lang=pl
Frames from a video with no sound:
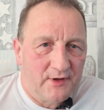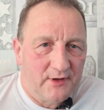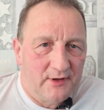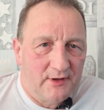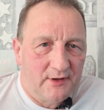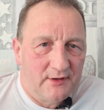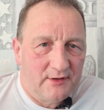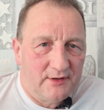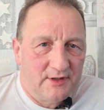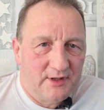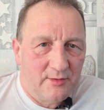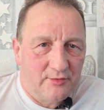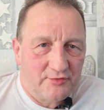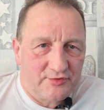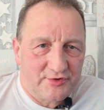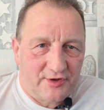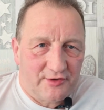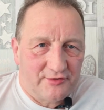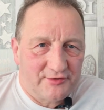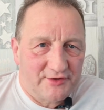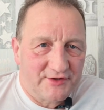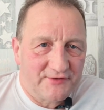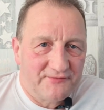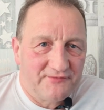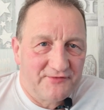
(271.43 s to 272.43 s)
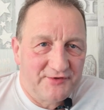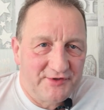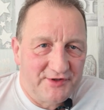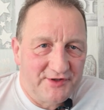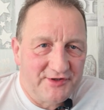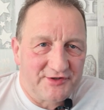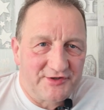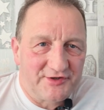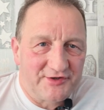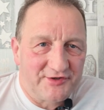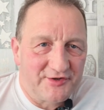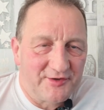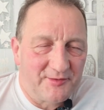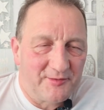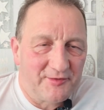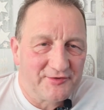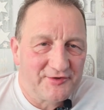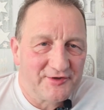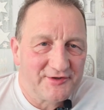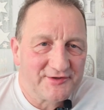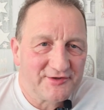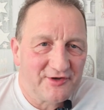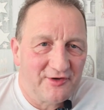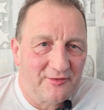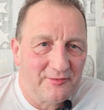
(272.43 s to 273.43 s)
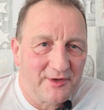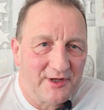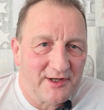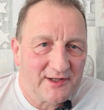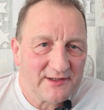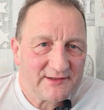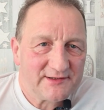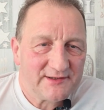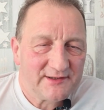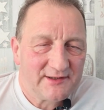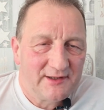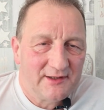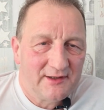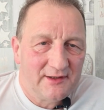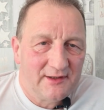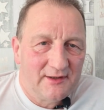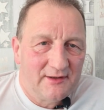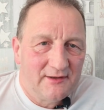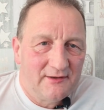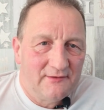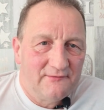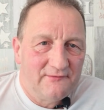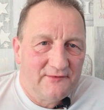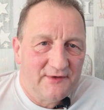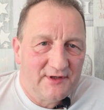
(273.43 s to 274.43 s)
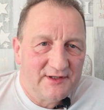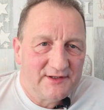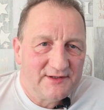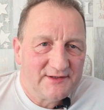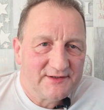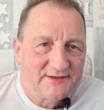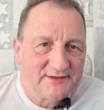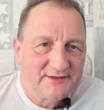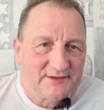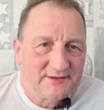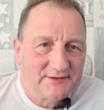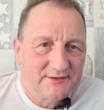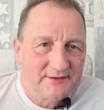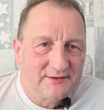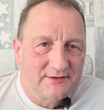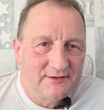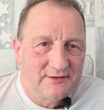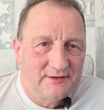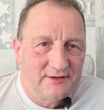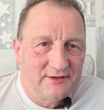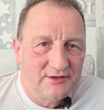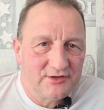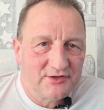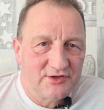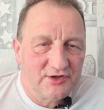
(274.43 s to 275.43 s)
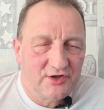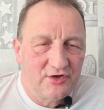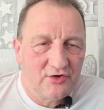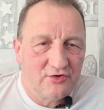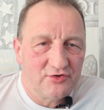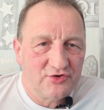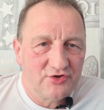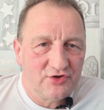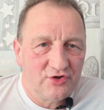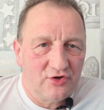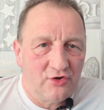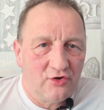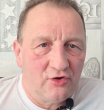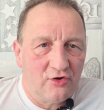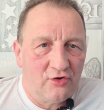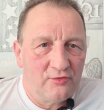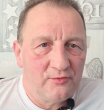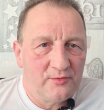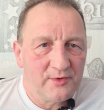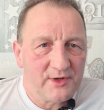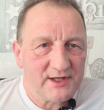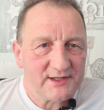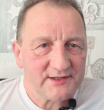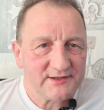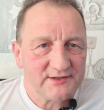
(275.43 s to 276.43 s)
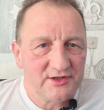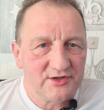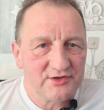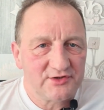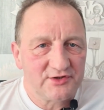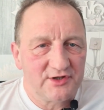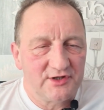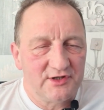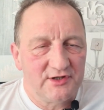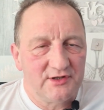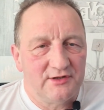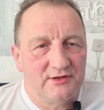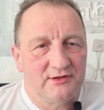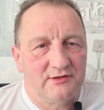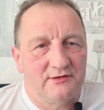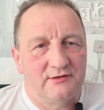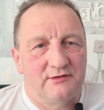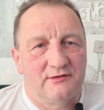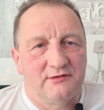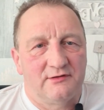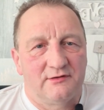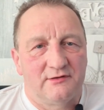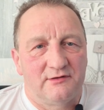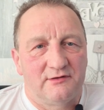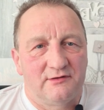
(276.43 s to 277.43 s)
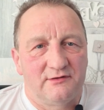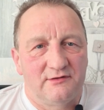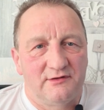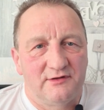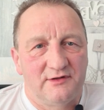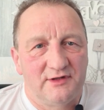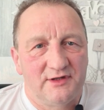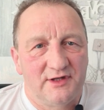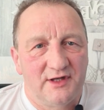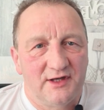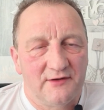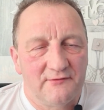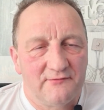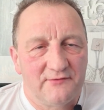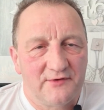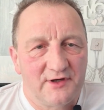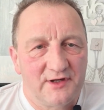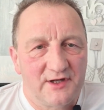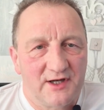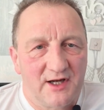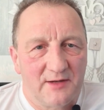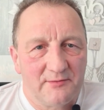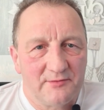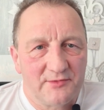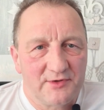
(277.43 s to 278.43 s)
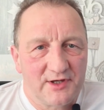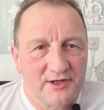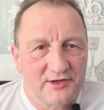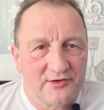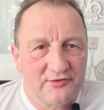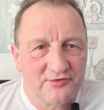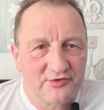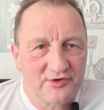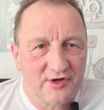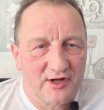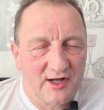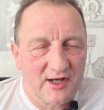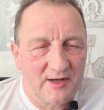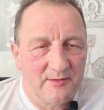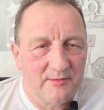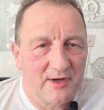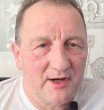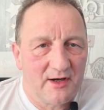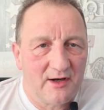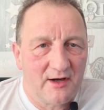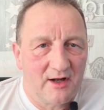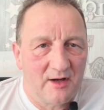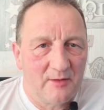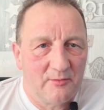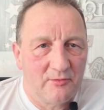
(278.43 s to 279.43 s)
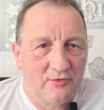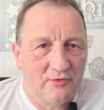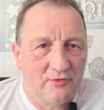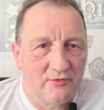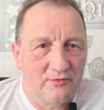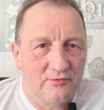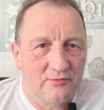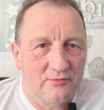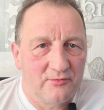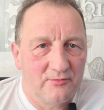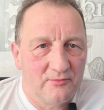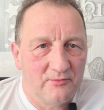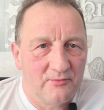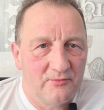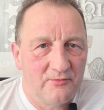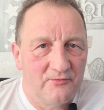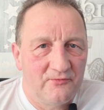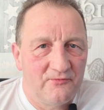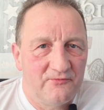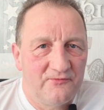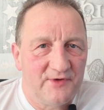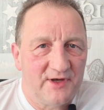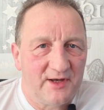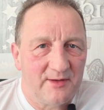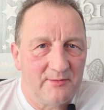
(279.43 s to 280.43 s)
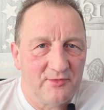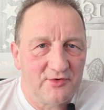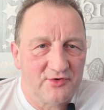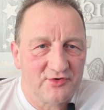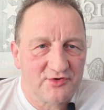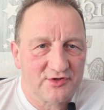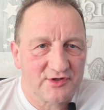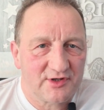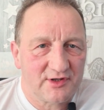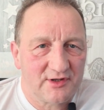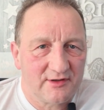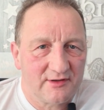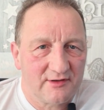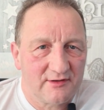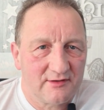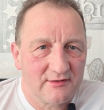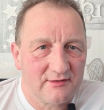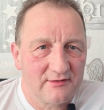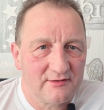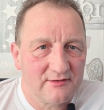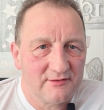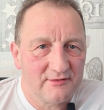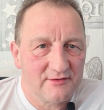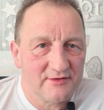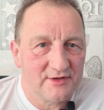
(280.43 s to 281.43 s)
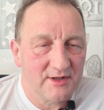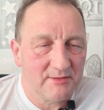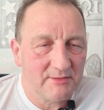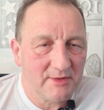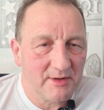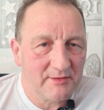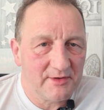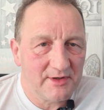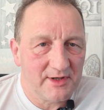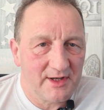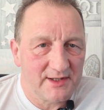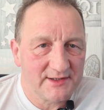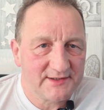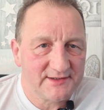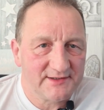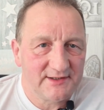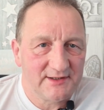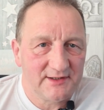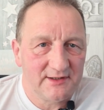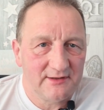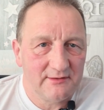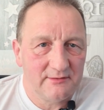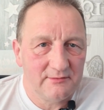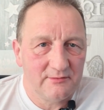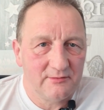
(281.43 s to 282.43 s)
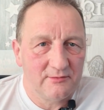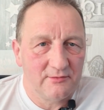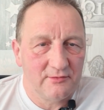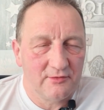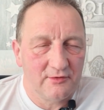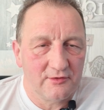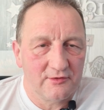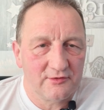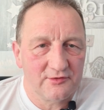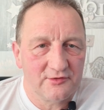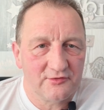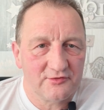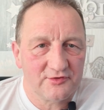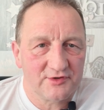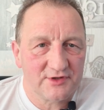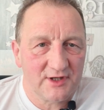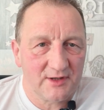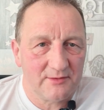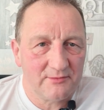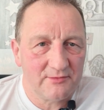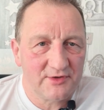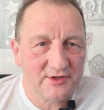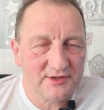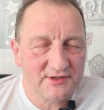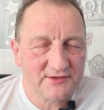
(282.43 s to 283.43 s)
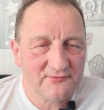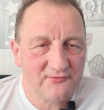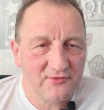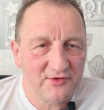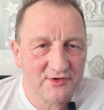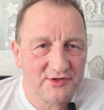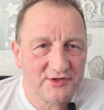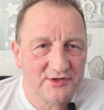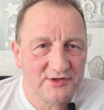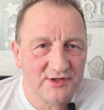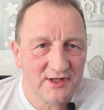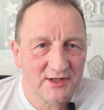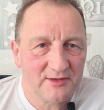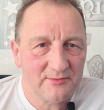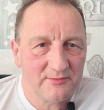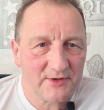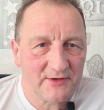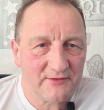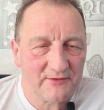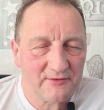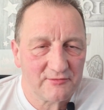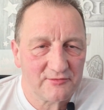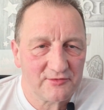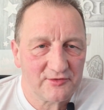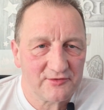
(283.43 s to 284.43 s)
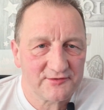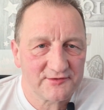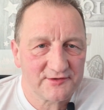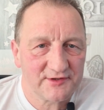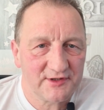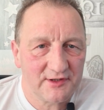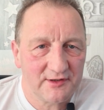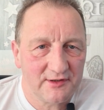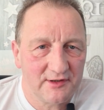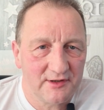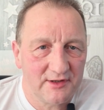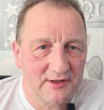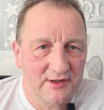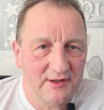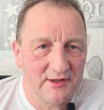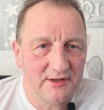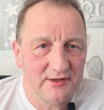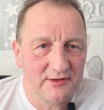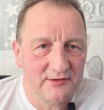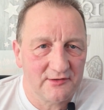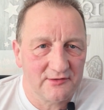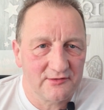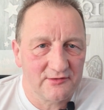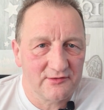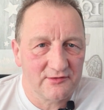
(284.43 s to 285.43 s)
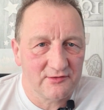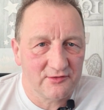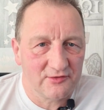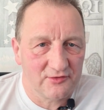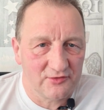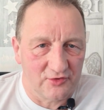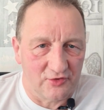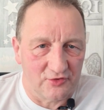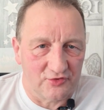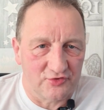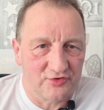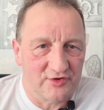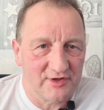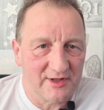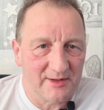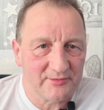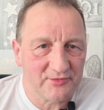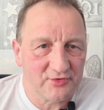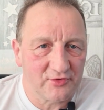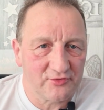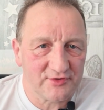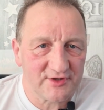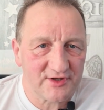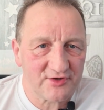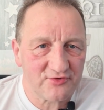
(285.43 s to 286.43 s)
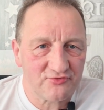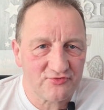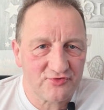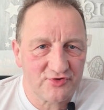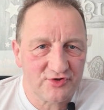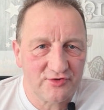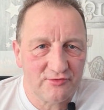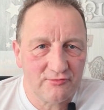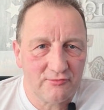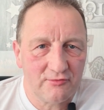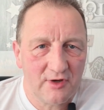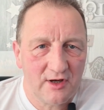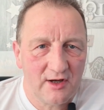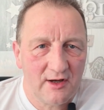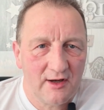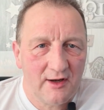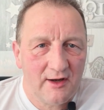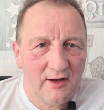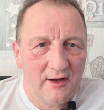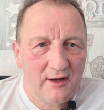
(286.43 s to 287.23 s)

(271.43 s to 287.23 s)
E, nie można go też wyciszyć, no bo to jest obraz. Więc e, jeżeli chodzi o obraz, jeżeli nie wygramy jakiegoś claima albo wiemy, że nie mamy racji, bo ktoś tam jest właścicielem praw autorskich i ktoś tu nam to zarzucił,